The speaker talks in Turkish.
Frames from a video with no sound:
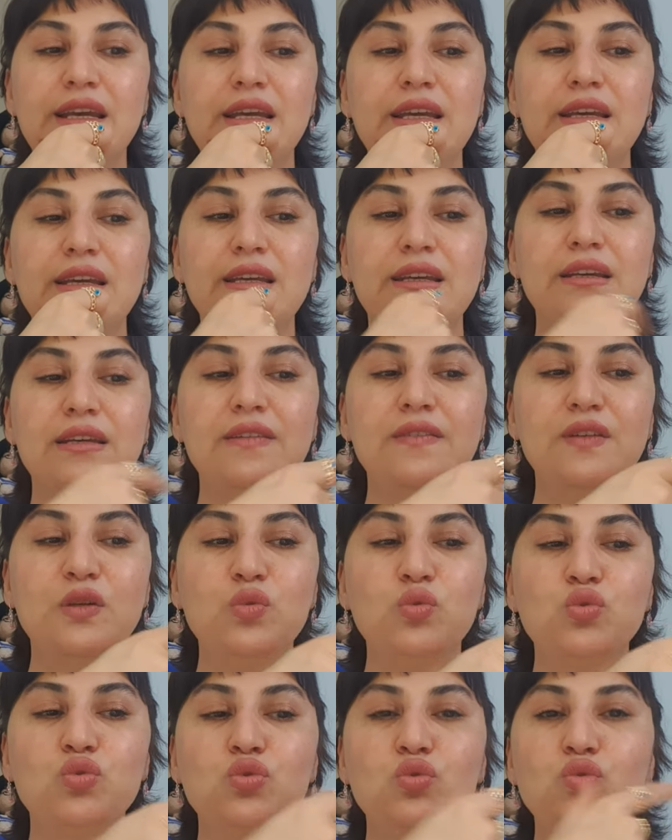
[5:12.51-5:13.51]
Ee, ve
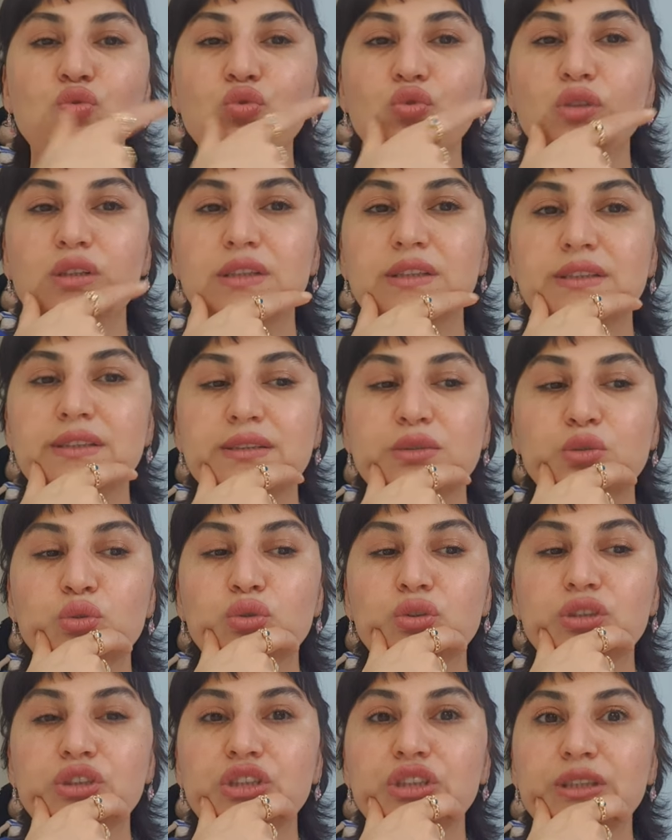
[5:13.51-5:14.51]
uzun süredir
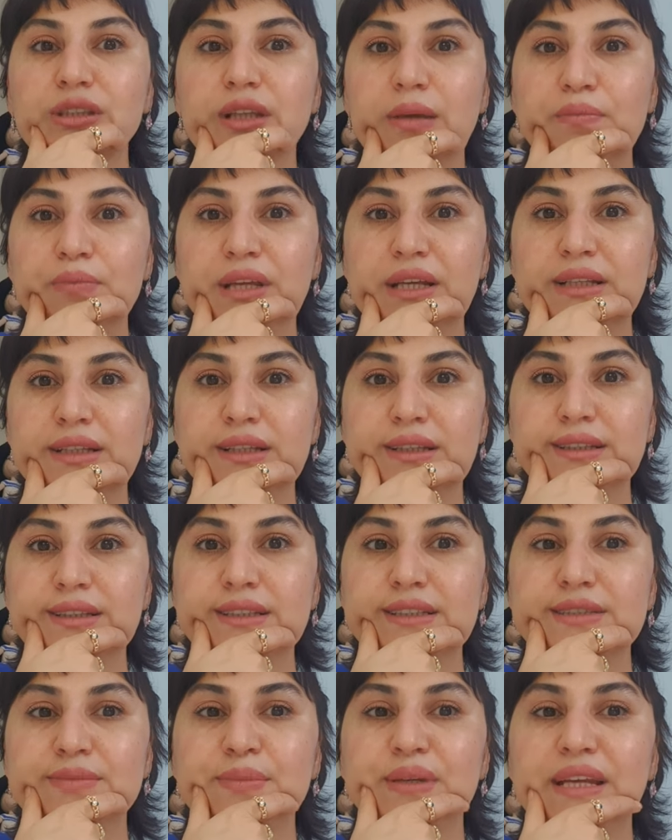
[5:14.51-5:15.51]
yurt dışından
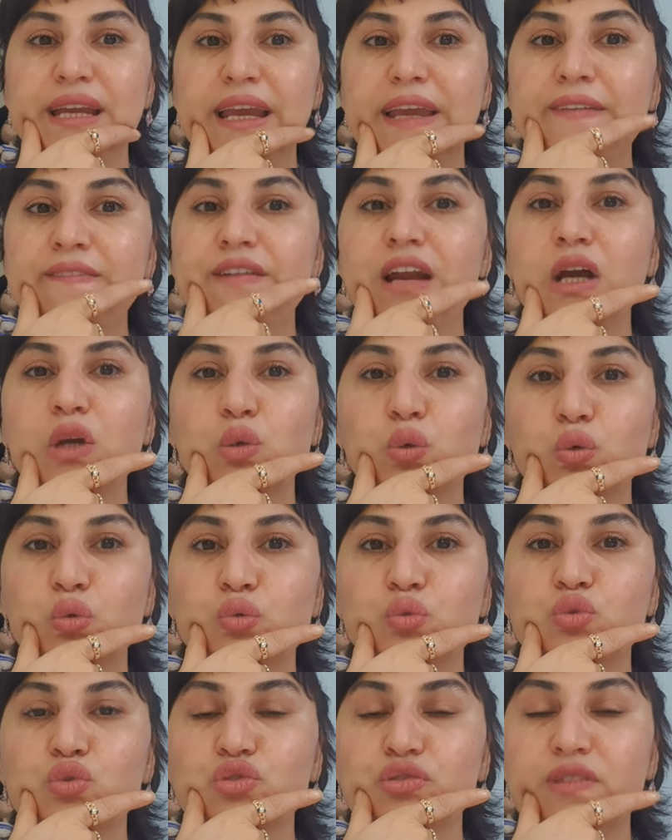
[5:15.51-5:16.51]
beklediğiniz bir evrak
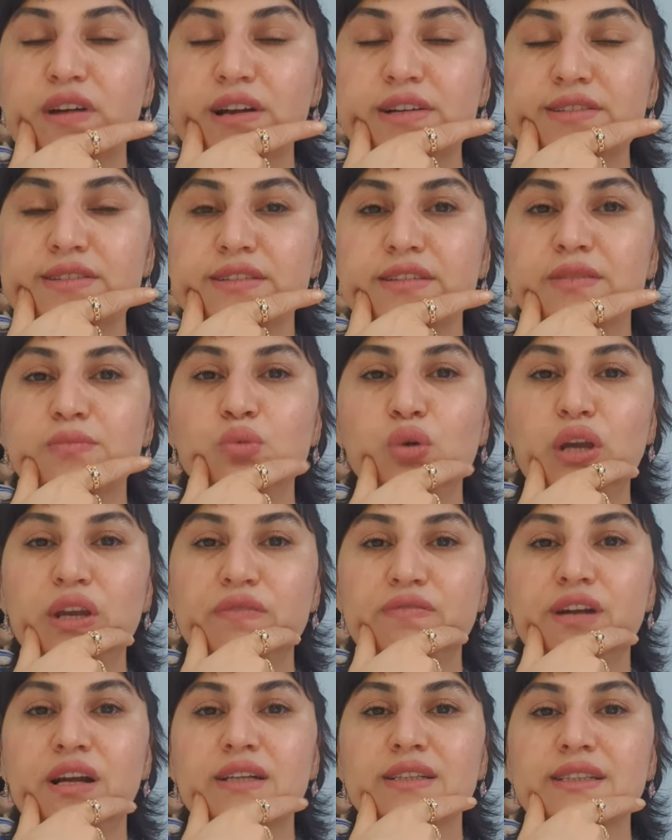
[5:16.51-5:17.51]
konunuz varsa da bu
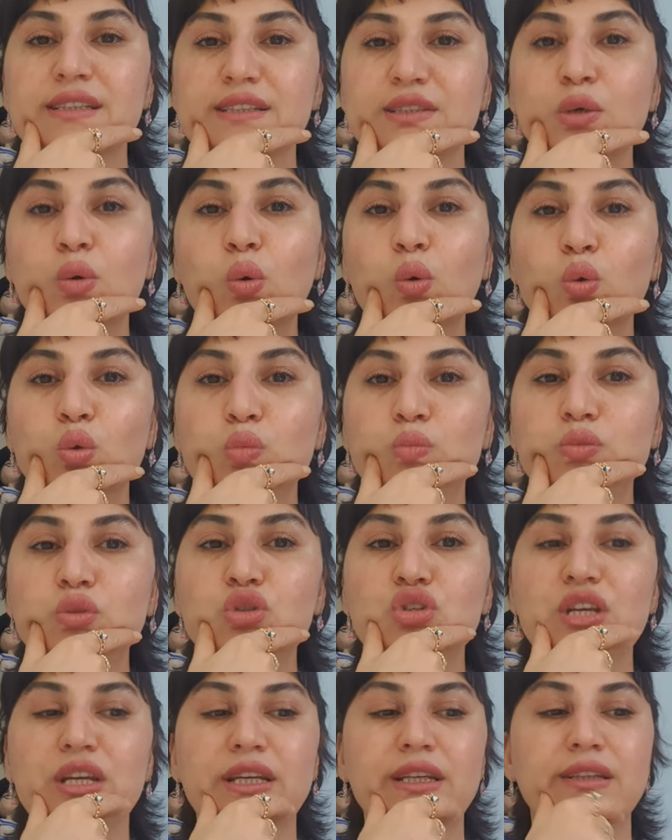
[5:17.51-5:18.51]
evrak size olumlu
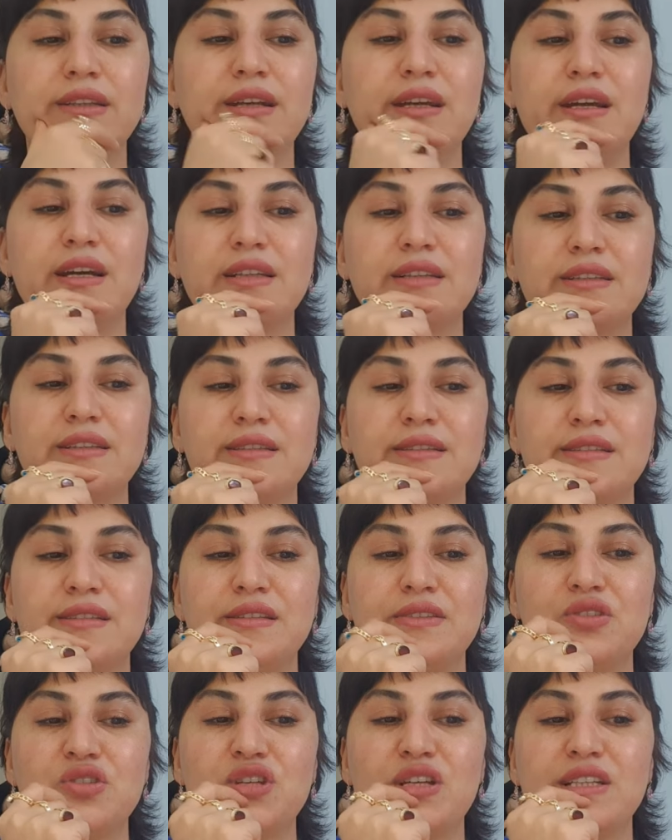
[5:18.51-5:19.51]
şekilde
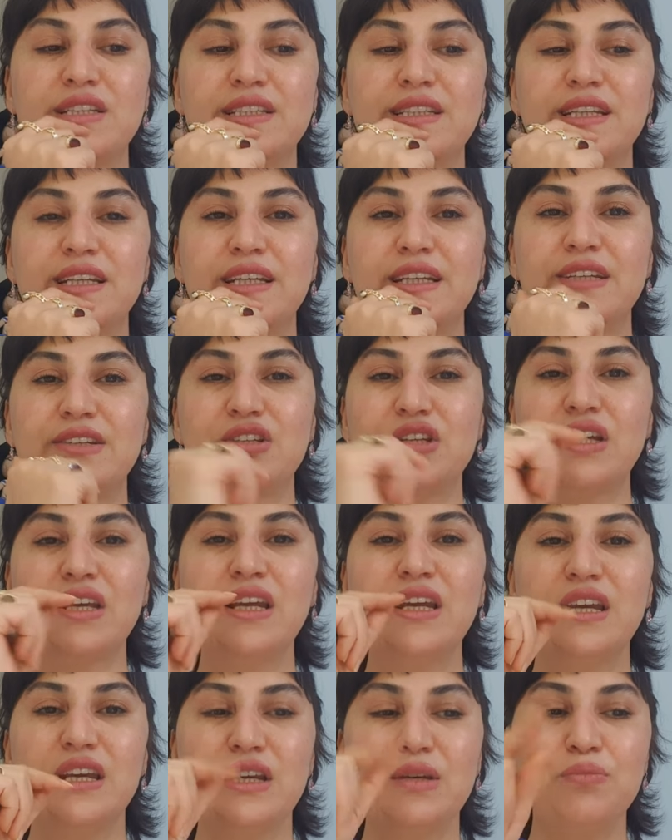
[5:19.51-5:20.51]
hayatınızın içerisine girecek.
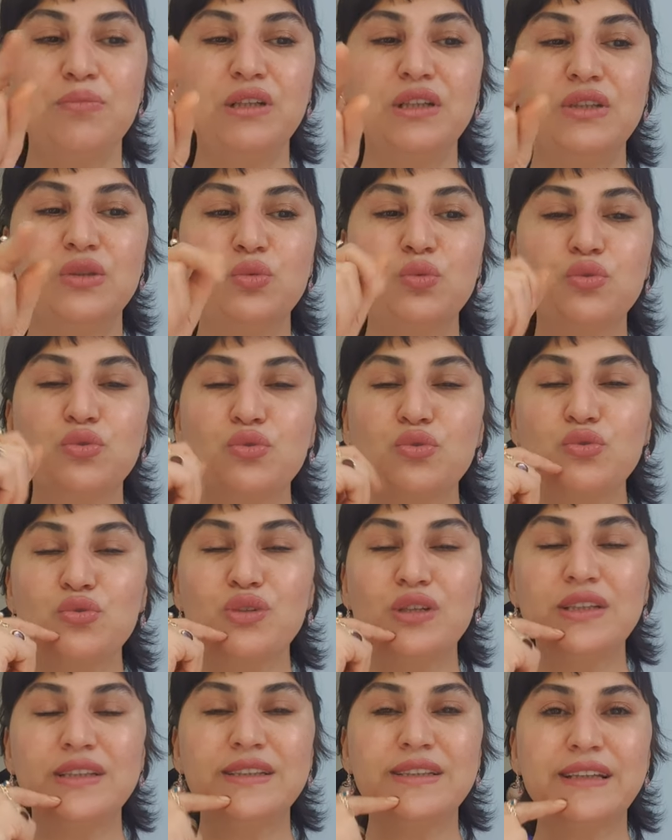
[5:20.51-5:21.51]
Bir de uzun
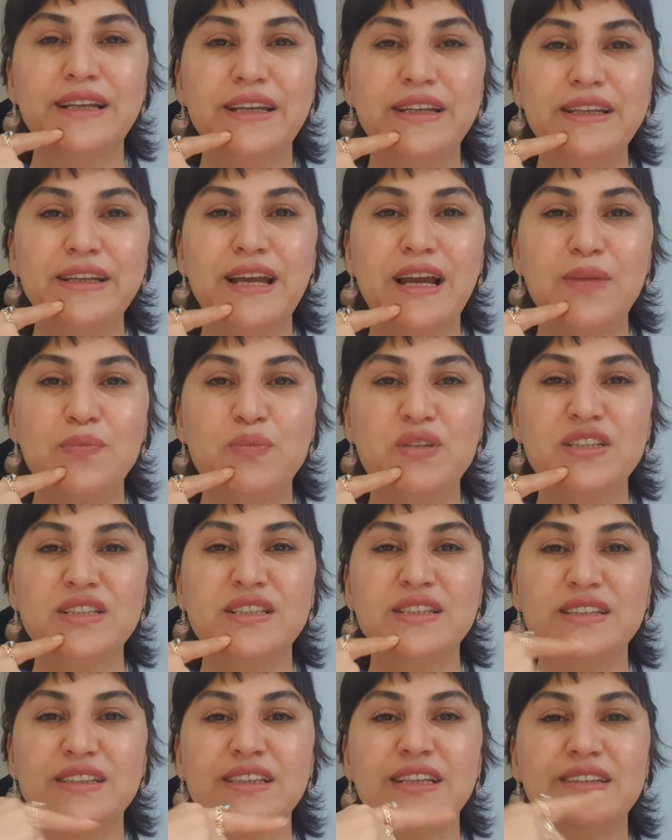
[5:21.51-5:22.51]
süredir geri
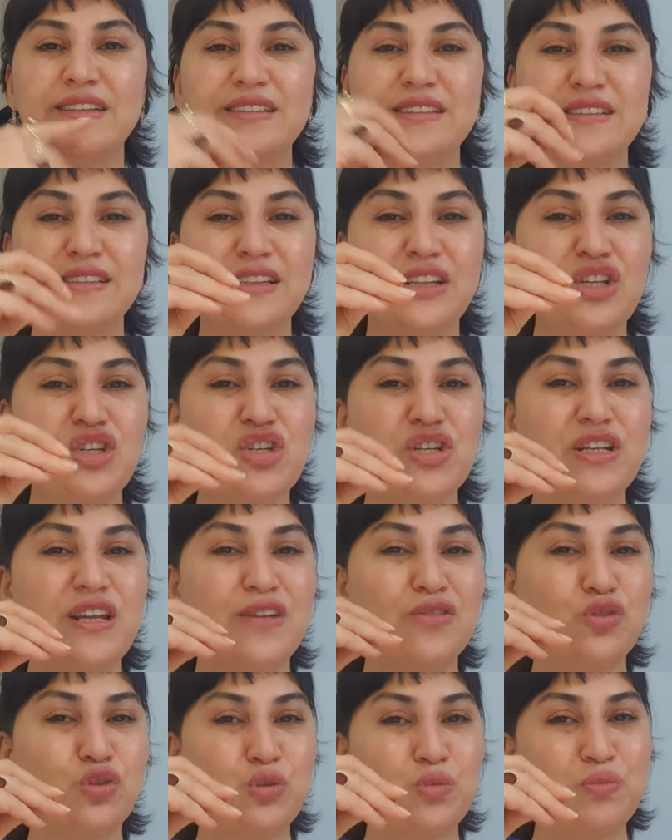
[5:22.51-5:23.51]
gelmesini istediğiniz
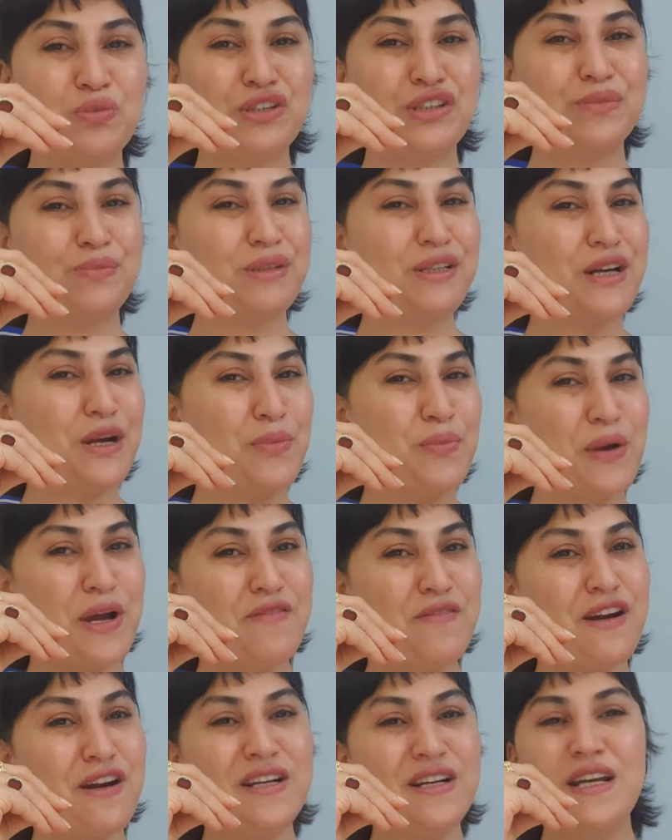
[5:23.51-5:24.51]
kişiden sürpriz bir haber
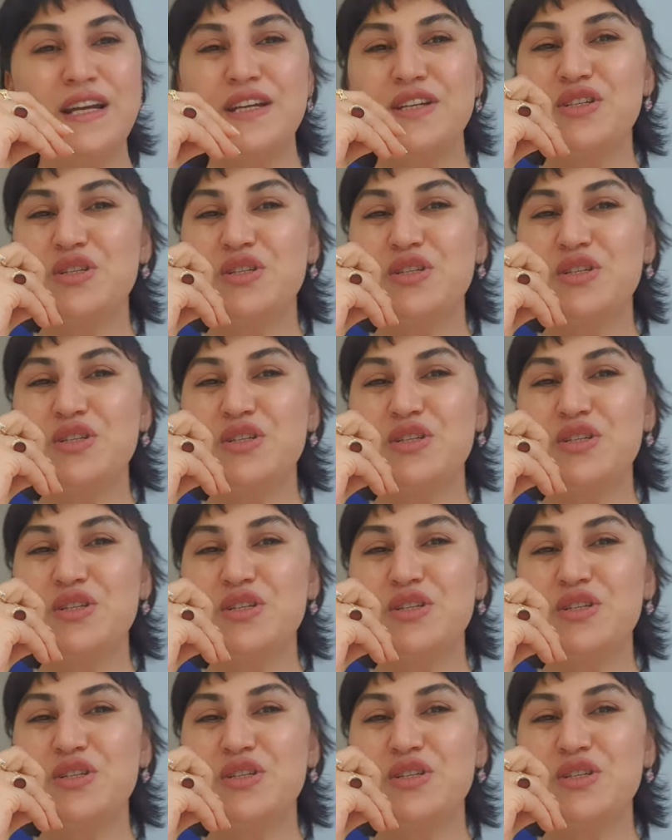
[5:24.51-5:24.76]
var.